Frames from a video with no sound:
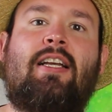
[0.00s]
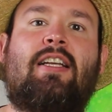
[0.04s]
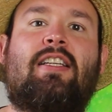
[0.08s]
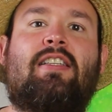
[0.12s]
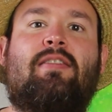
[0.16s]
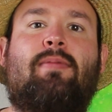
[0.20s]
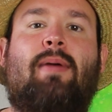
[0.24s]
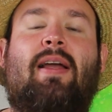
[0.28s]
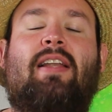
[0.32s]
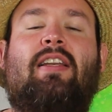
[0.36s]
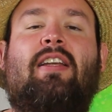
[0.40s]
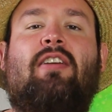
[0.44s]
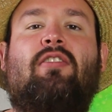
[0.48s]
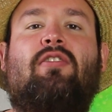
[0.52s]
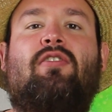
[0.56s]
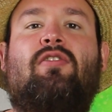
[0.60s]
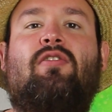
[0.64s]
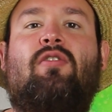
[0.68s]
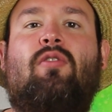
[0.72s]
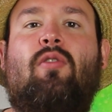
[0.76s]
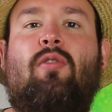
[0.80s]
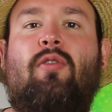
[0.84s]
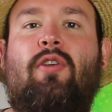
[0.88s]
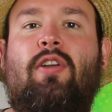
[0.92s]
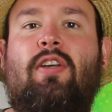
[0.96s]

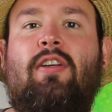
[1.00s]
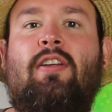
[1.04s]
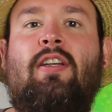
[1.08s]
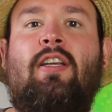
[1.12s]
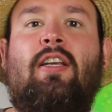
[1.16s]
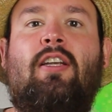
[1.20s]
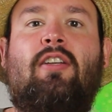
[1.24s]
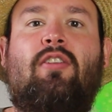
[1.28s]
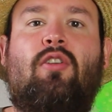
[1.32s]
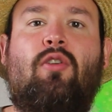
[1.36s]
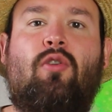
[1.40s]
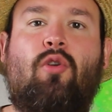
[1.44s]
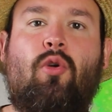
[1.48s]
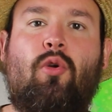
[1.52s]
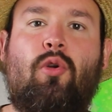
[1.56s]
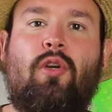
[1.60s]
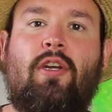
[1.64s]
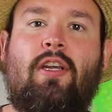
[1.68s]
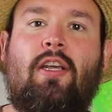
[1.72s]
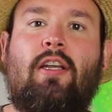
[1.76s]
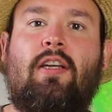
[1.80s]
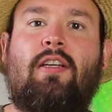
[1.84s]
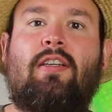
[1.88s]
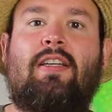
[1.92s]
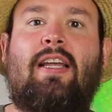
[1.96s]
2009 die
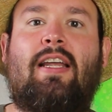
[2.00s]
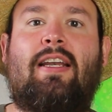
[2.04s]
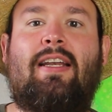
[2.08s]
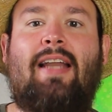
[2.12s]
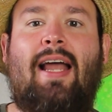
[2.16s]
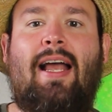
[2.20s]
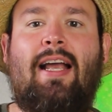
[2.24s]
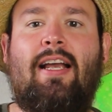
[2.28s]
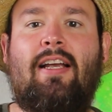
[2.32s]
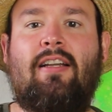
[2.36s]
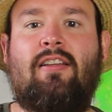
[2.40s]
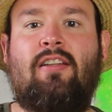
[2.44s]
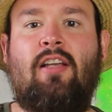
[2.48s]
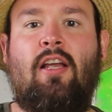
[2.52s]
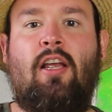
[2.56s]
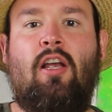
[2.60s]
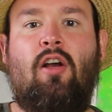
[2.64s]
Königin der Nacht